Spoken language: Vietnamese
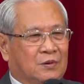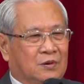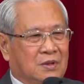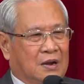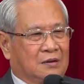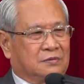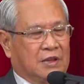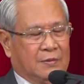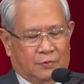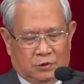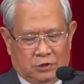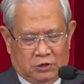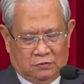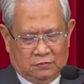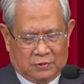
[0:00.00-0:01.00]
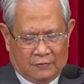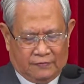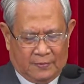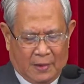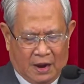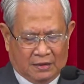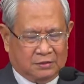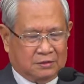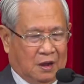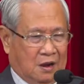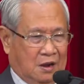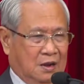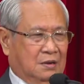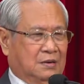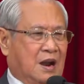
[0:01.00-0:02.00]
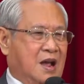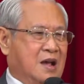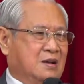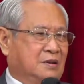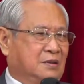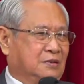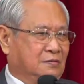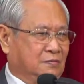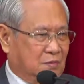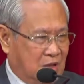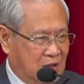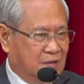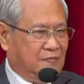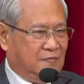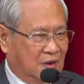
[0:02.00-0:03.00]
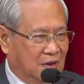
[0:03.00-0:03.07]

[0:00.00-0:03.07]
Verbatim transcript: Rồi, giao tiếp của chúng ta phải bày tỏ ra chúng ta